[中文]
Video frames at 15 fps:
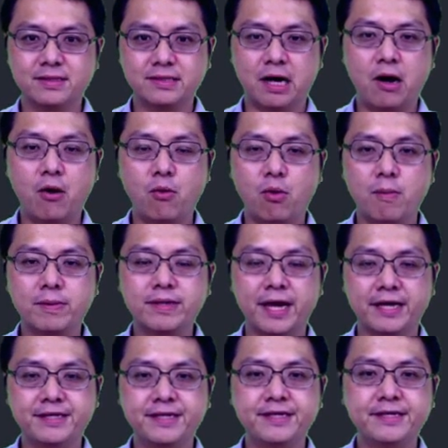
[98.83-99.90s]
然后我们
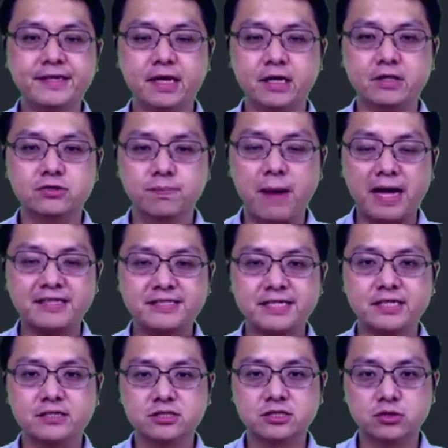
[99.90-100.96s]
给定一个半
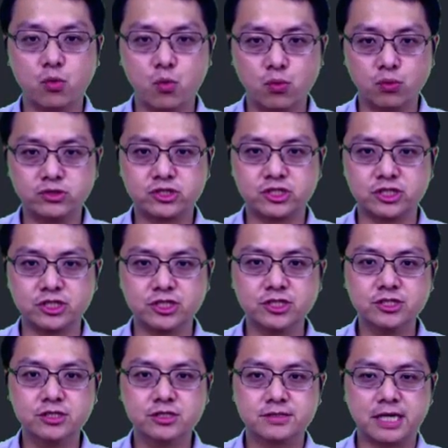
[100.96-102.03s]
径是五十，